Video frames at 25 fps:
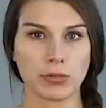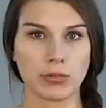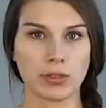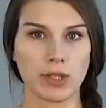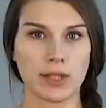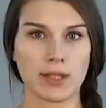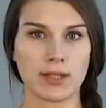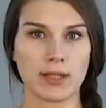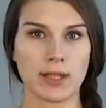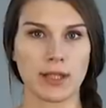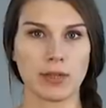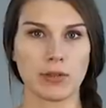Тут
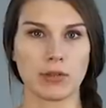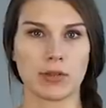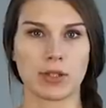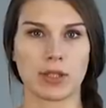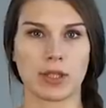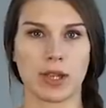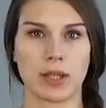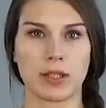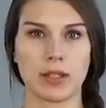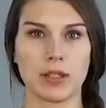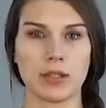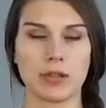на целую
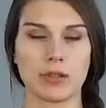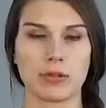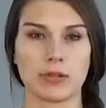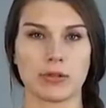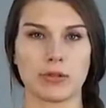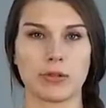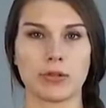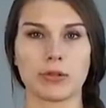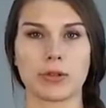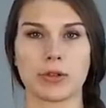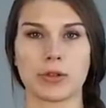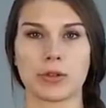страницу
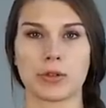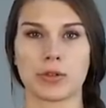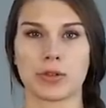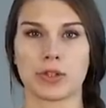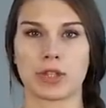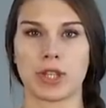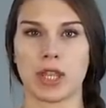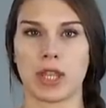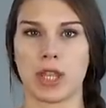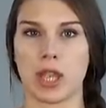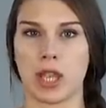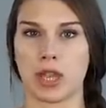идут
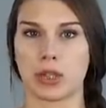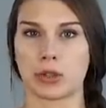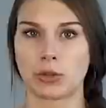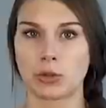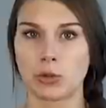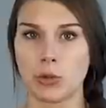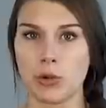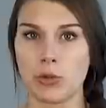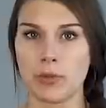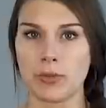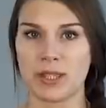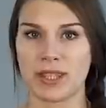рассуждения о
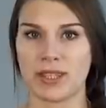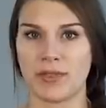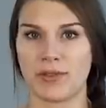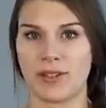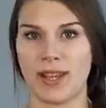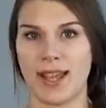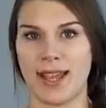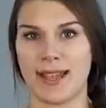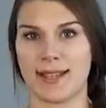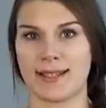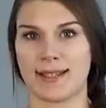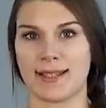том,
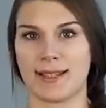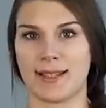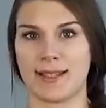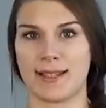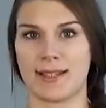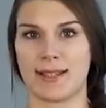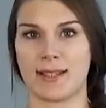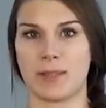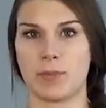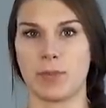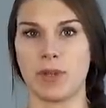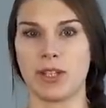является ли
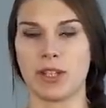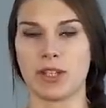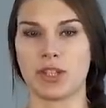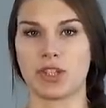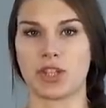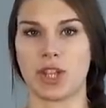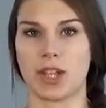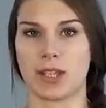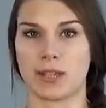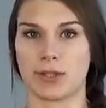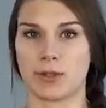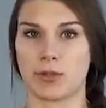Сибирь
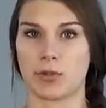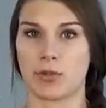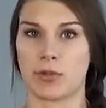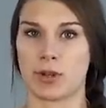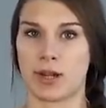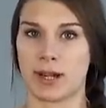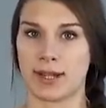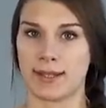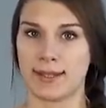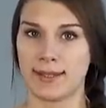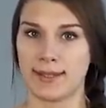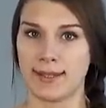частью
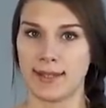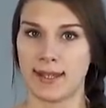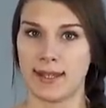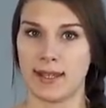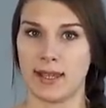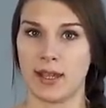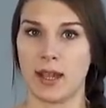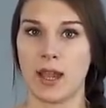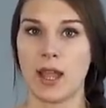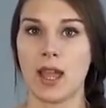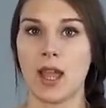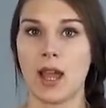
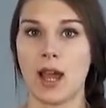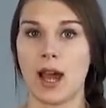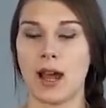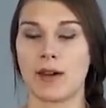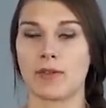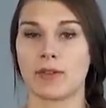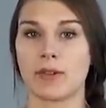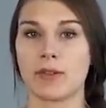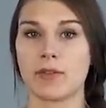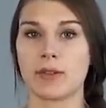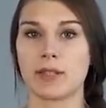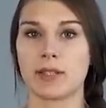России,
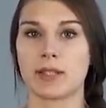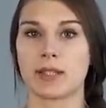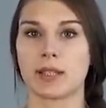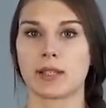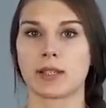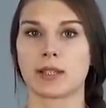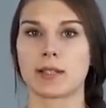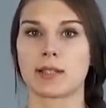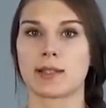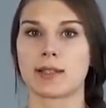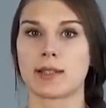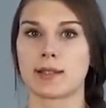а вывод
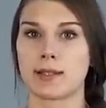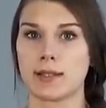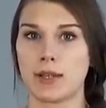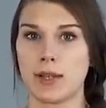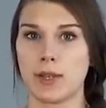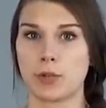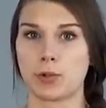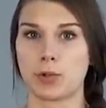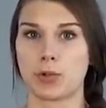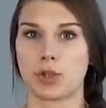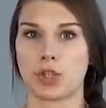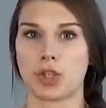делается
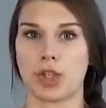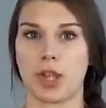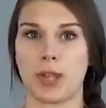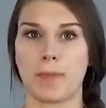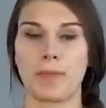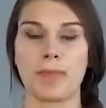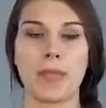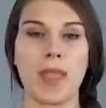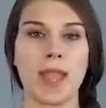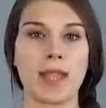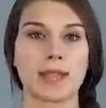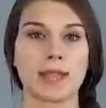следующий.